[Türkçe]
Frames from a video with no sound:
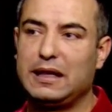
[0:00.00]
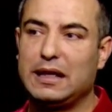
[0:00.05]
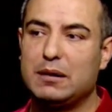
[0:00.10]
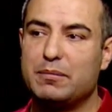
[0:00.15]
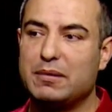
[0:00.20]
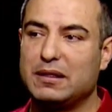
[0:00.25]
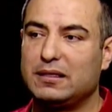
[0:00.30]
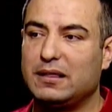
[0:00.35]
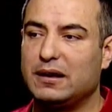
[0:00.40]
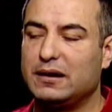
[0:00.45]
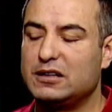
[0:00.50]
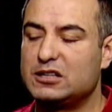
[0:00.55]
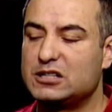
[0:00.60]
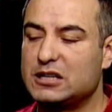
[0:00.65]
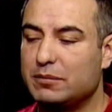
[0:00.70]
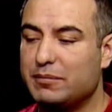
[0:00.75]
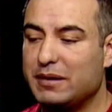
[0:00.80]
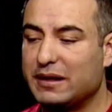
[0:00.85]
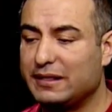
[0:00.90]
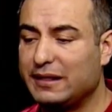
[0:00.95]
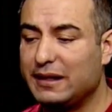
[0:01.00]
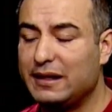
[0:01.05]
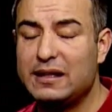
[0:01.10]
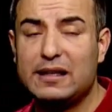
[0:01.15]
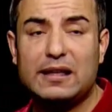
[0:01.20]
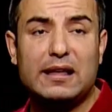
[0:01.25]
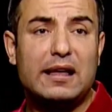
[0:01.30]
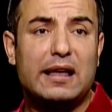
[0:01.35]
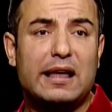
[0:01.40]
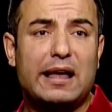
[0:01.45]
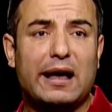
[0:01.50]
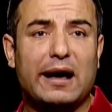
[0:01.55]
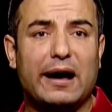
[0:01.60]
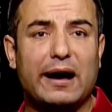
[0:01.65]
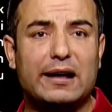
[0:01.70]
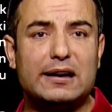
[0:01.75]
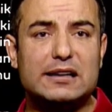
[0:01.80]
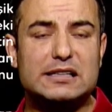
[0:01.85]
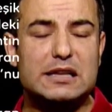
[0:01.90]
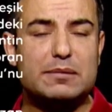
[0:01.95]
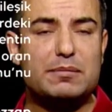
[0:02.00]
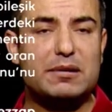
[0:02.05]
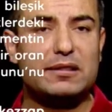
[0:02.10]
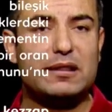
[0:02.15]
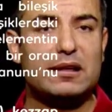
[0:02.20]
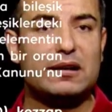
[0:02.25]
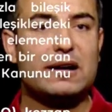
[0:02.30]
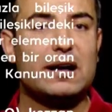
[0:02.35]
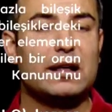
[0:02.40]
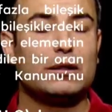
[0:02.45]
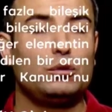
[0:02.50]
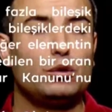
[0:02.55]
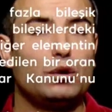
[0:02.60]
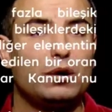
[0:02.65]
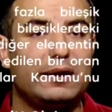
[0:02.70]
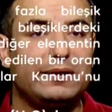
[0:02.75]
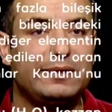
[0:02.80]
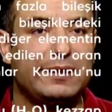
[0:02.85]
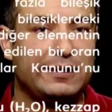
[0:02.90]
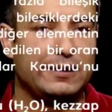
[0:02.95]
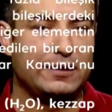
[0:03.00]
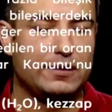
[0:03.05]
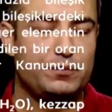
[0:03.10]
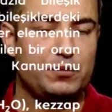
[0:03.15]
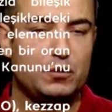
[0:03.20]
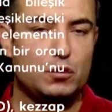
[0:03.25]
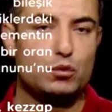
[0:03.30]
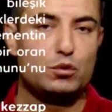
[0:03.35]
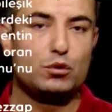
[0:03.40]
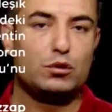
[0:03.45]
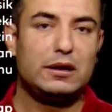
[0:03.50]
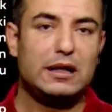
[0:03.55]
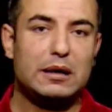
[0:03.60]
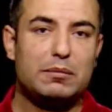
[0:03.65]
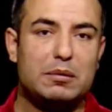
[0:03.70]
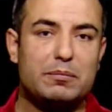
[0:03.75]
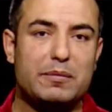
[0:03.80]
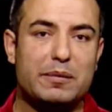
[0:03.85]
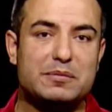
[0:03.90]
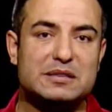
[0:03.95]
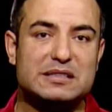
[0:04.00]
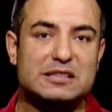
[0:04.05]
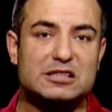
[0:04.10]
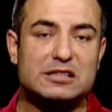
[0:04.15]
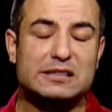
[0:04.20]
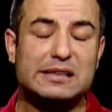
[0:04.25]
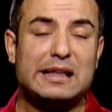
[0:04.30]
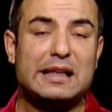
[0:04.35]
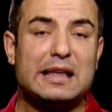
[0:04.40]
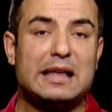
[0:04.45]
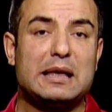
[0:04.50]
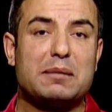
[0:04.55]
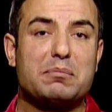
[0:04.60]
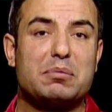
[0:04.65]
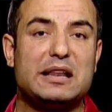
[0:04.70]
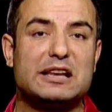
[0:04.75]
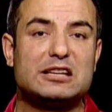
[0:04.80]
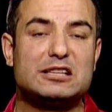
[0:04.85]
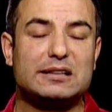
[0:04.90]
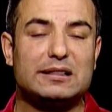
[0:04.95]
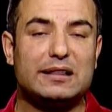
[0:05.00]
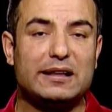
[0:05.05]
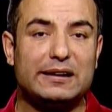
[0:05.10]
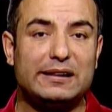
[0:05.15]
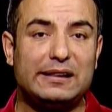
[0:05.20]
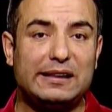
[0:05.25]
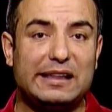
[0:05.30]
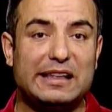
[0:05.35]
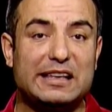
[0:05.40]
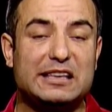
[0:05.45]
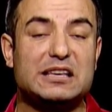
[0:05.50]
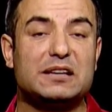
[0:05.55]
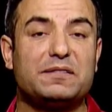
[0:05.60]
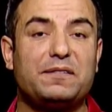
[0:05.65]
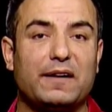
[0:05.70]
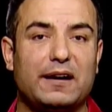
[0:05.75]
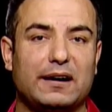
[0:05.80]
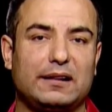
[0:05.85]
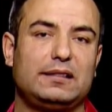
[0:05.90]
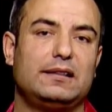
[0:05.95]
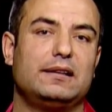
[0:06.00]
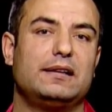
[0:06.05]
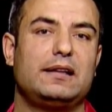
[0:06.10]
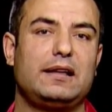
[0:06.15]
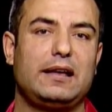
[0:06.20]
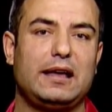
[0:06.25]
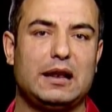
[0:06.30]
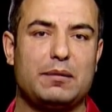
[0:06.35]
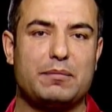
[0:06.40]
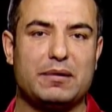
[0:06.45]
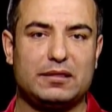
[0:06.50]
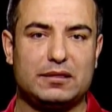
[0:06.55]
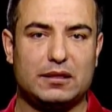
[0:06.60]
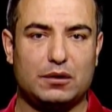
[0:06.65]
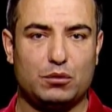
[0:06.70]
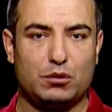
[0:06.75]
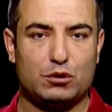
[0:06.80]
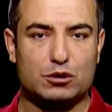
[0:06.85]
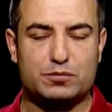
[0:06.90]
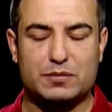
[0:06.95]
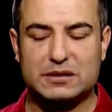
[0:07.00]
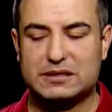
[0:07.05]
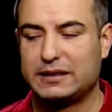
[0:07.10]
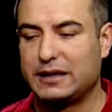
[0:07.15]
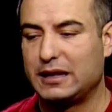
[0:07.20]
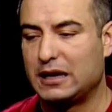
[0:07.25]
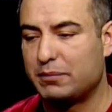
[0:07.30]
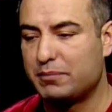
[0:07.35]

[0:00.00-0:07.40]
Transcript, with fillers: elementlerini içermekte. Aynı zamanda katloranları uygulayabilmemiz için bileşiklerin iki farklı elementten oluşması